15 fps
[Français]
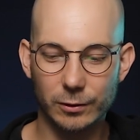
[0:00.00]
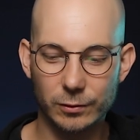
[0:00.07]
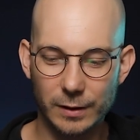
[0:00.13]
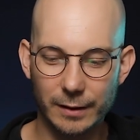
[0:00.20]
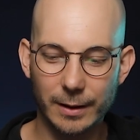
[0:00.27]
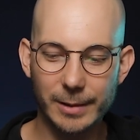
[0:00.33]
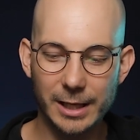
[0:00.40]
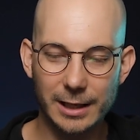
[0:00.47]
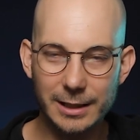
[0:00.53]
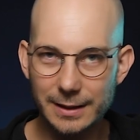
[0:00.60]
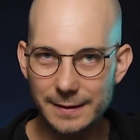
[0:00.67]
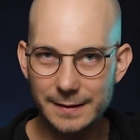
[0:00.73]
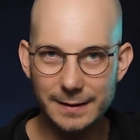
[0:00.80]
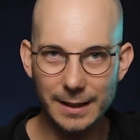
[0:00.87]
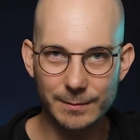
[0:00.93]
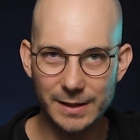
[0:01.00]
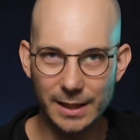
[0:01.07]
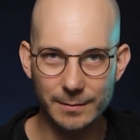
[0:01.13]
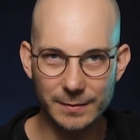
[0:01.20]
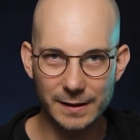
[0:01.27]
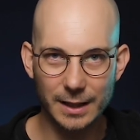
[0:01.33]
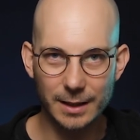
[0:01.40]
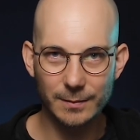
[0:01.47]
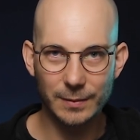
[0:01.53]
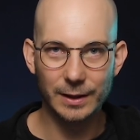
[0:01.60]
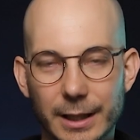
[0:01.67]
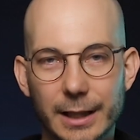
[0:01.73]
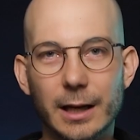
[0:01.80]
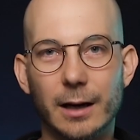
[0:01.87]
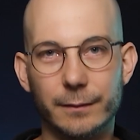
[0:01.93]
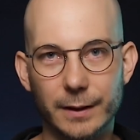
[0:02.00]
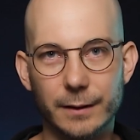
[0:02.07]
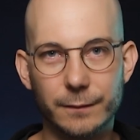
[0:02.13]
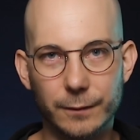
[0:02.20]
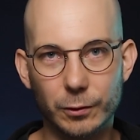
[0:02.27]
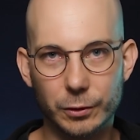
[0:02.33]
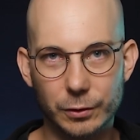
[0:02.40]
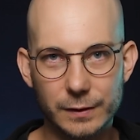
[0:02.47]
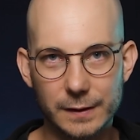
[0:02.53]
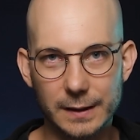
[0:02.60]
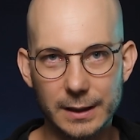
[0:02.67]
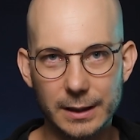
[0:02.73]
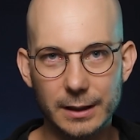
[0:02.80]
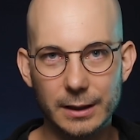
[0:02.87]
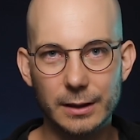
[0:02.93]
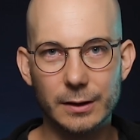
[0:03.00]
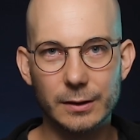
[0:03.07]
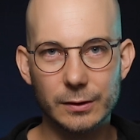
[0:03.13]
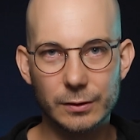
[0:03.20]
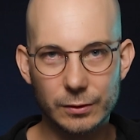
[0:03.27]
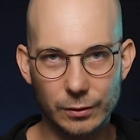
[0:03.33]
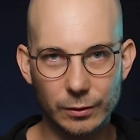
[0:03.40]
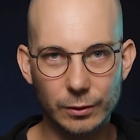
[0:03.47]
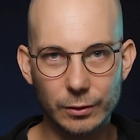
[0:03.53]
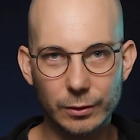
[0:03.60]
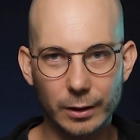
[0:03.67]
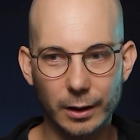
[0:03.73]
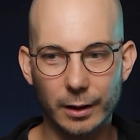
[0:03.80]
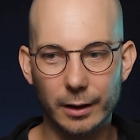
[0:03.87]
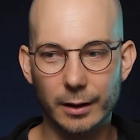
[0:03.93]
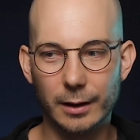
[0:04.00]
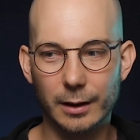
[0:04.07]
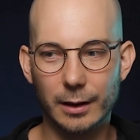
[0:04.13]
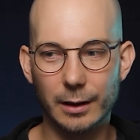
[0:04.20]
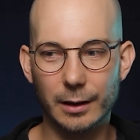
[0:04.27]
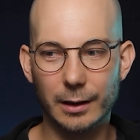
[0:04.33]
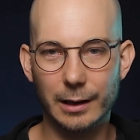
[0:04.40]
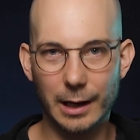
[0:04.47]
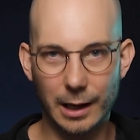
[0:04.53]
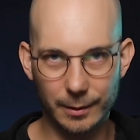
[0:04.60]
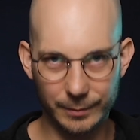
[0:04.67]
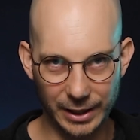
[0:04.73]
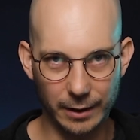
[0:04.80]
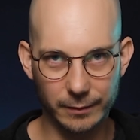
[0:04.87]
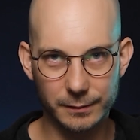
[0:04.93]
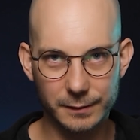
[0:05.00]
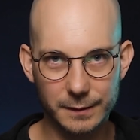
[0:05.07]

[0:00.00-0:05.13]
Donc, je voulais vraiment y aller simple, simple, simple et en fait, focuser sur l'ambiance.